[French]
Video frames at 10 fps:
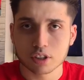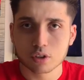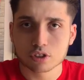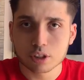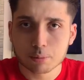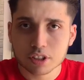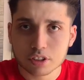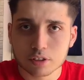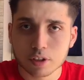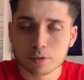on sait pas
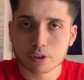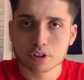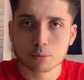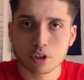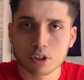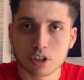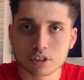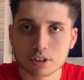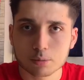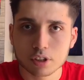s'il va forcément
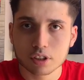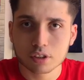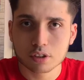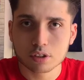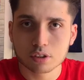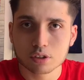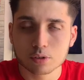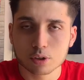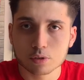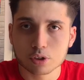accepter euh, de
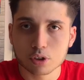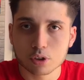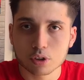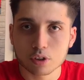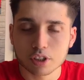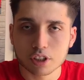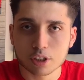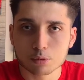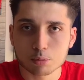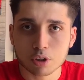revenir euh, avec
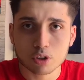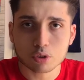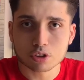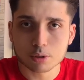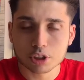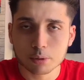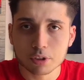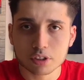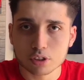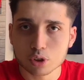l'équipe du Maroc, on ne sait jamais.
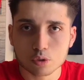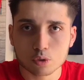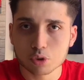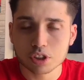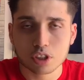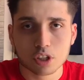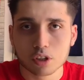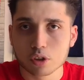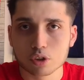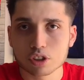Ça se trouve, lui,
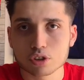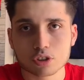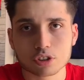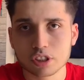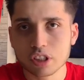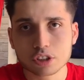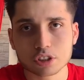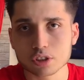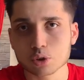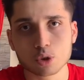connaissant Ziyech,
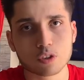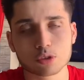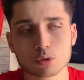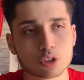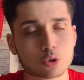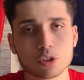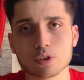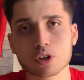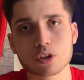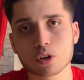ça se trouve, à tous les coups, il va
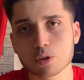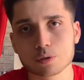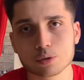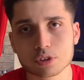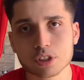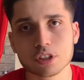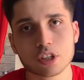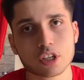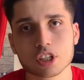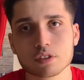encore refuser.
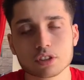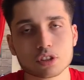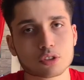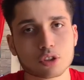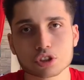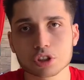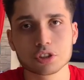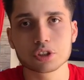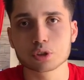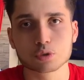Il va dire, non, j'ai
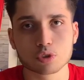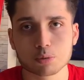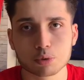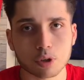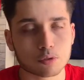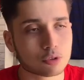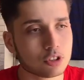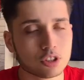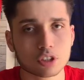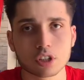dit que je voulais plus
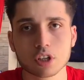revenir,